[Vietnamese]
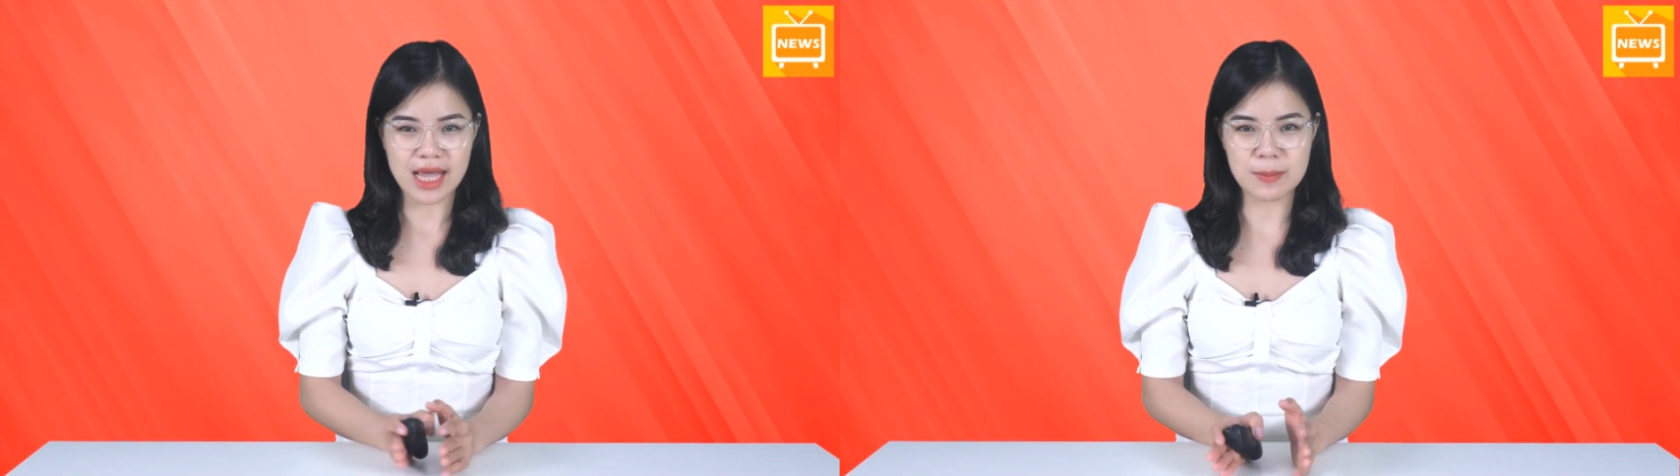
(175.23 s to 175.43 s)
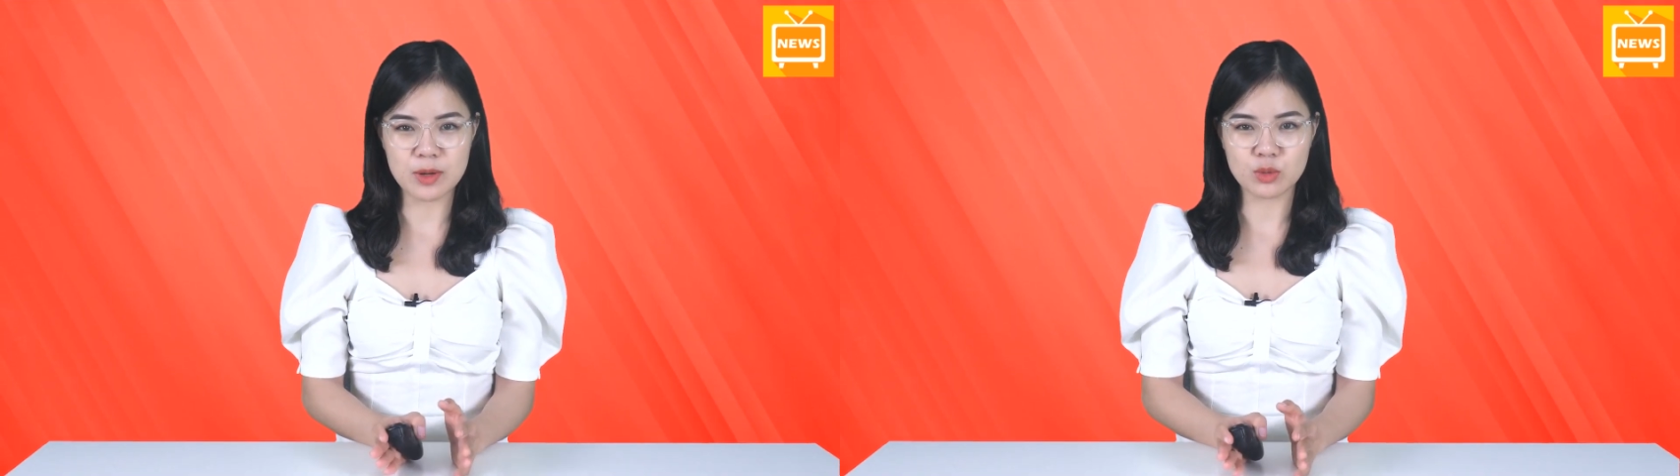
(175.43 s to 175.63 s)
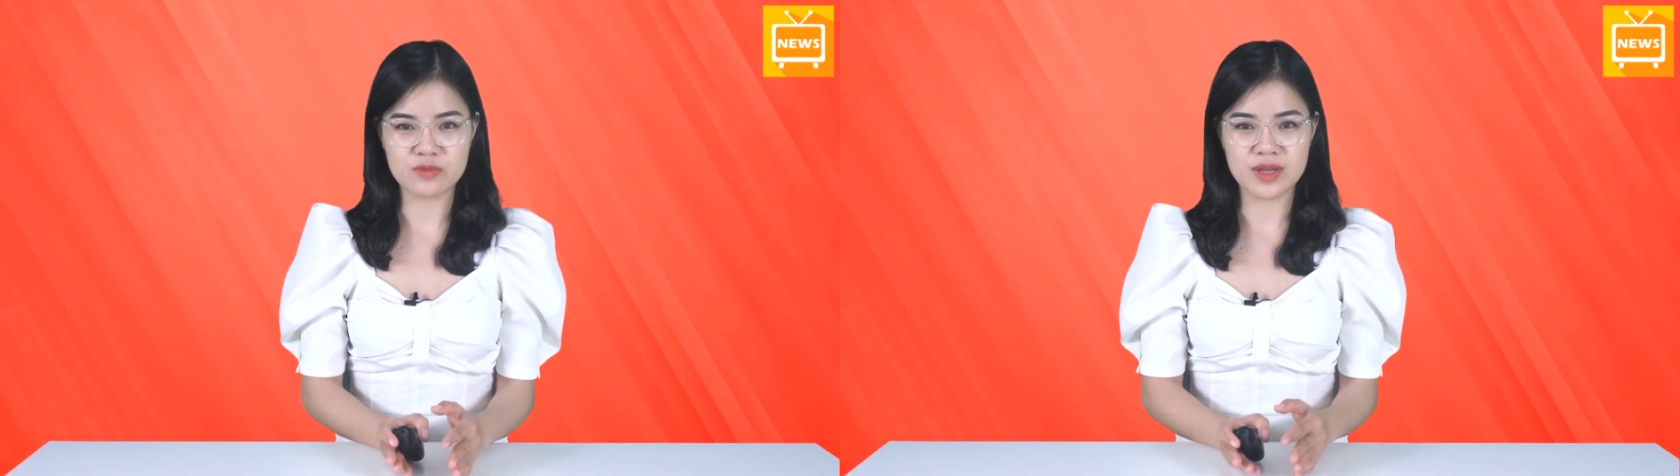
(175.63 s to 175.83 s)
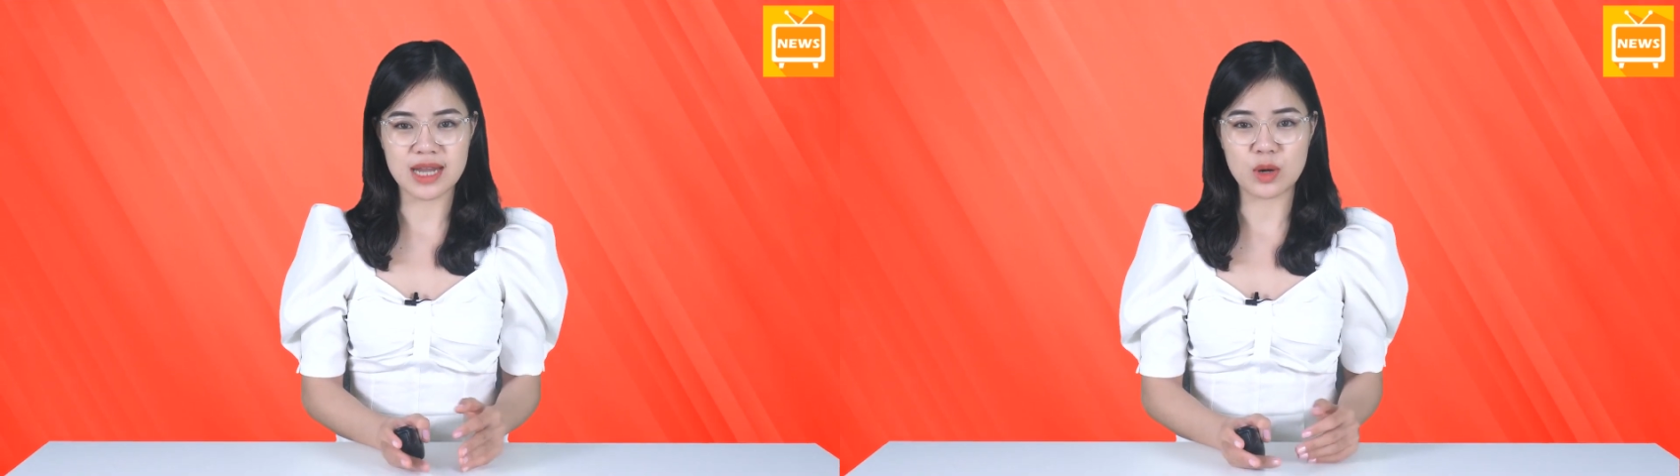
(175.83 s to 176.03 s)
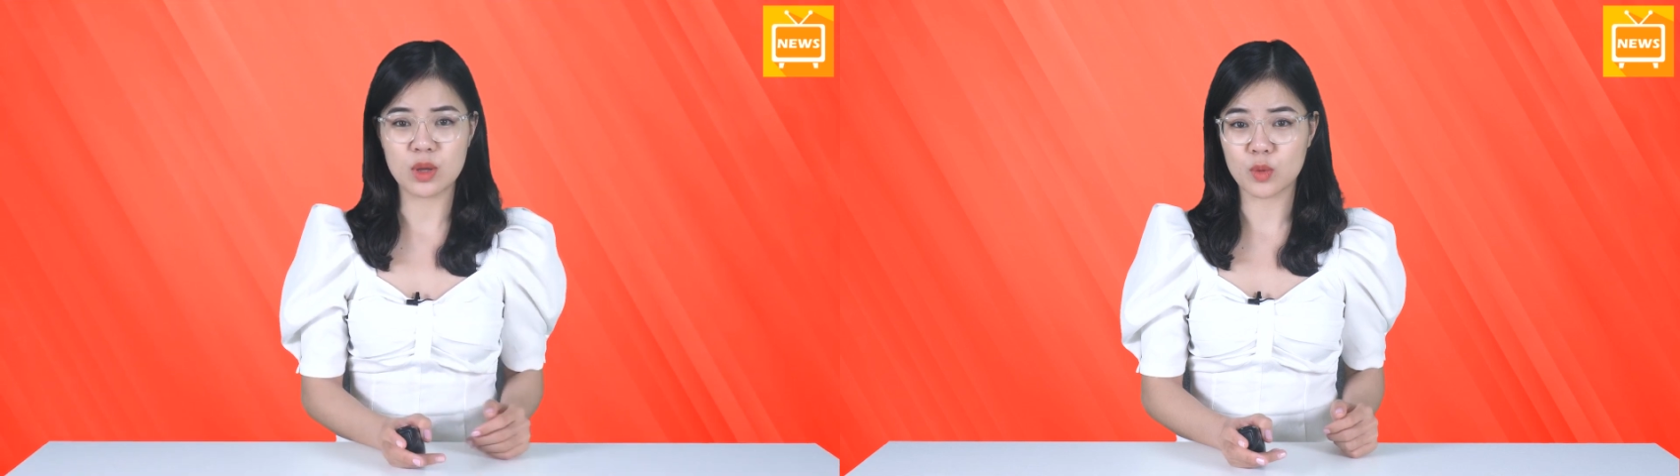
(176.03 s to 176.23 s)
Cảm ơn quý vị
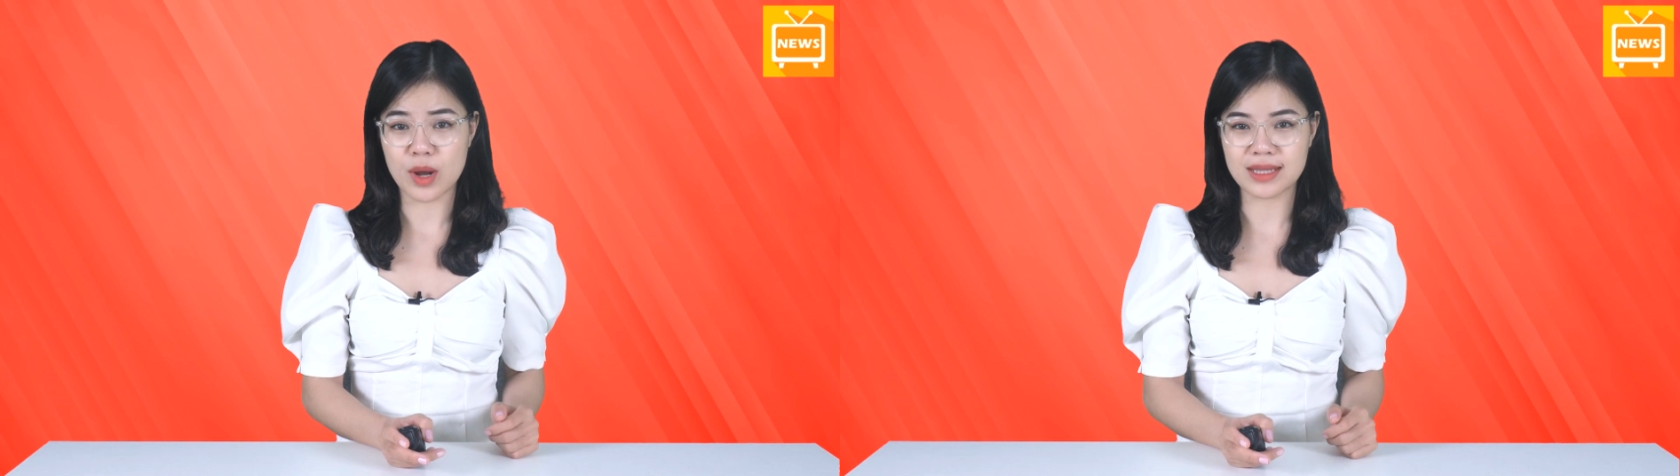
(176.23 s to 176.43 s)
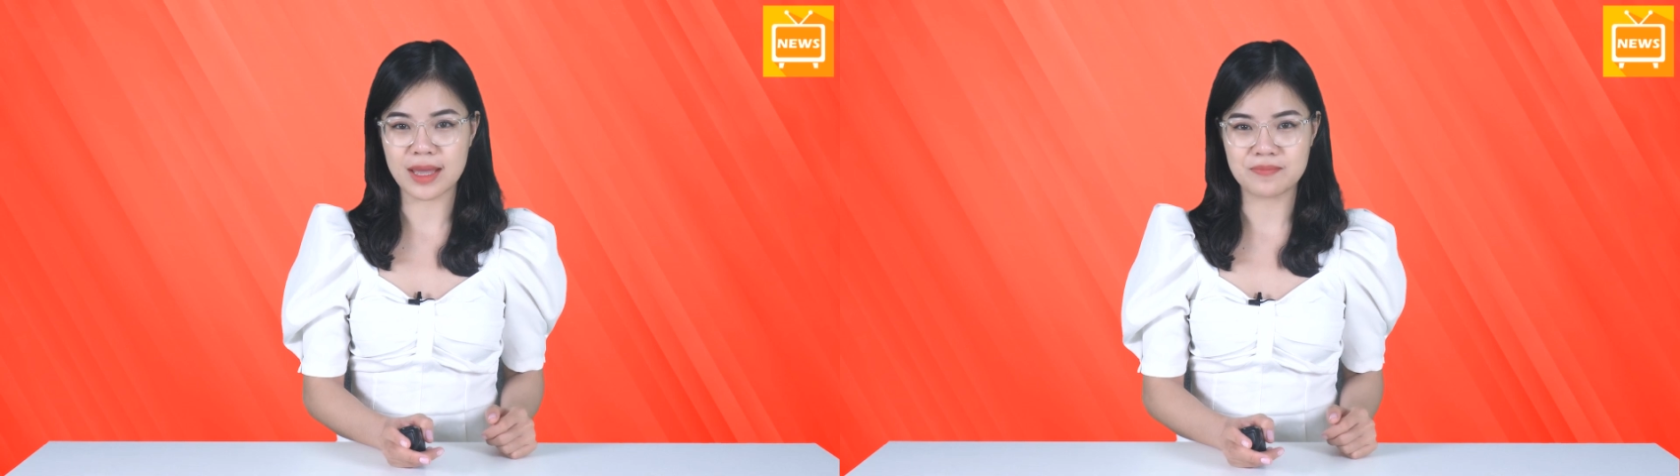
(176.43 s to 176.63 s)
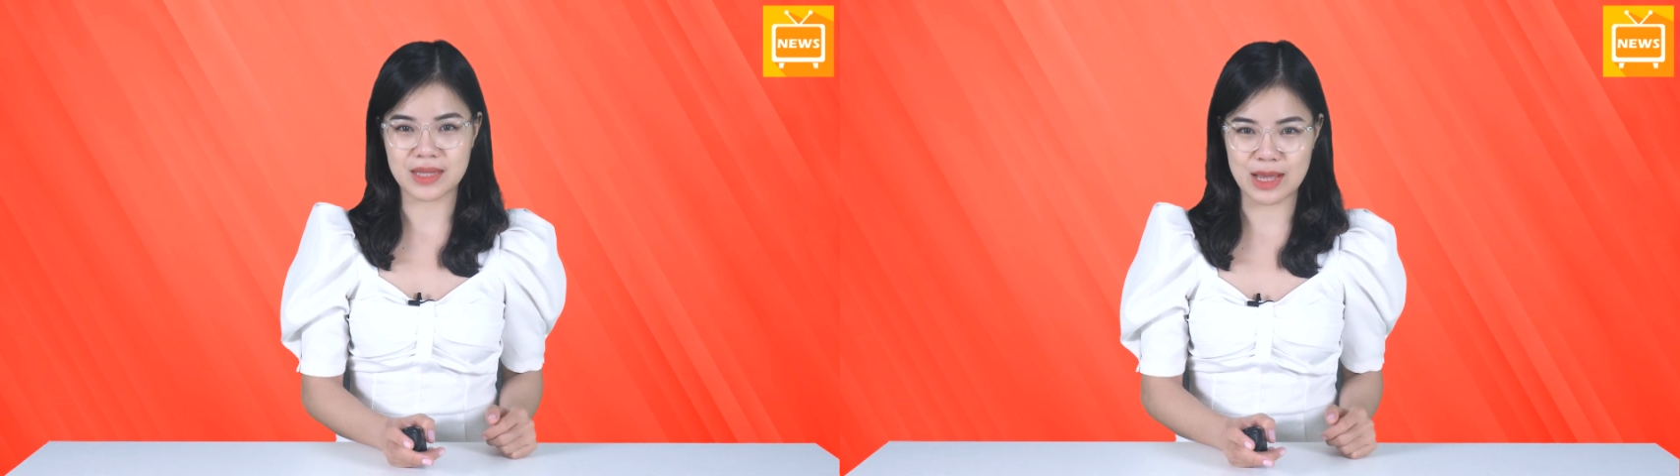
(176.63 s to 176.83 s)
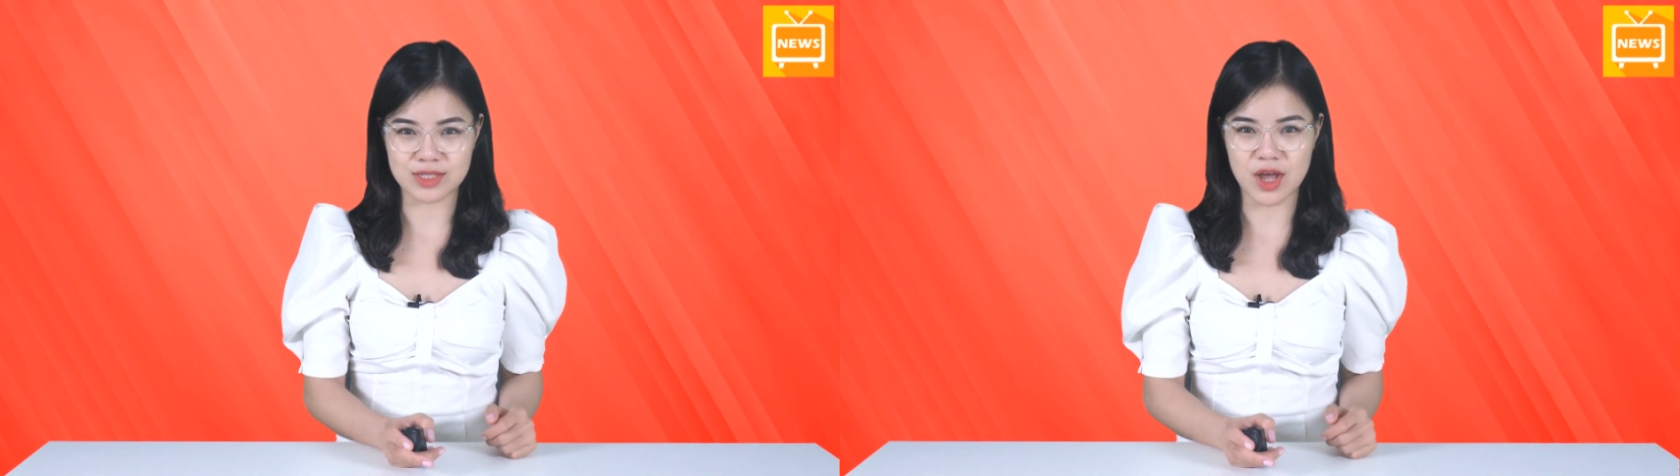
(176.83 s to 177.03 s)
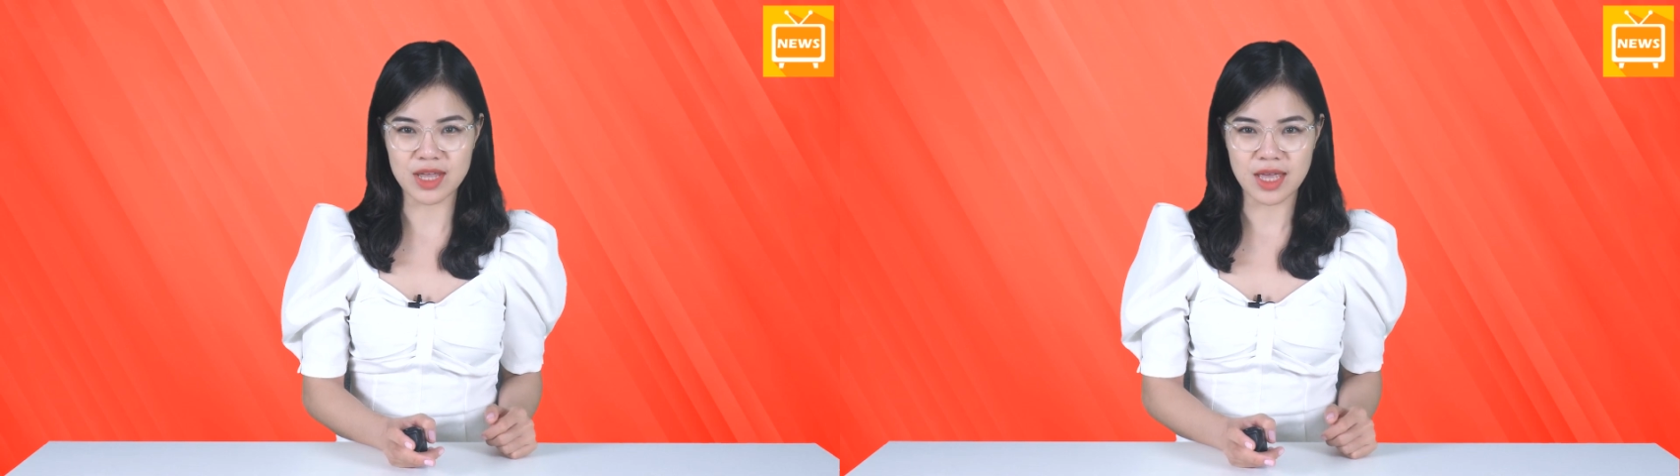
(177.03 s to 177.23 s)
đã luôn quan tâm, theo
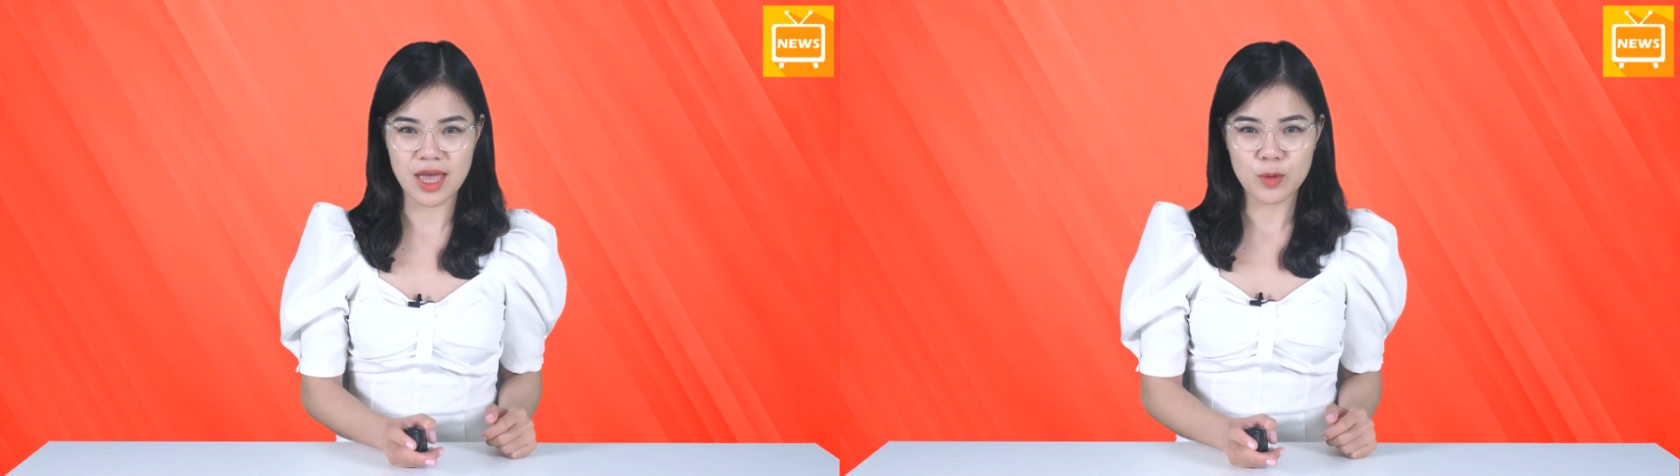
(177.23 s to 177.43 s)
dõi.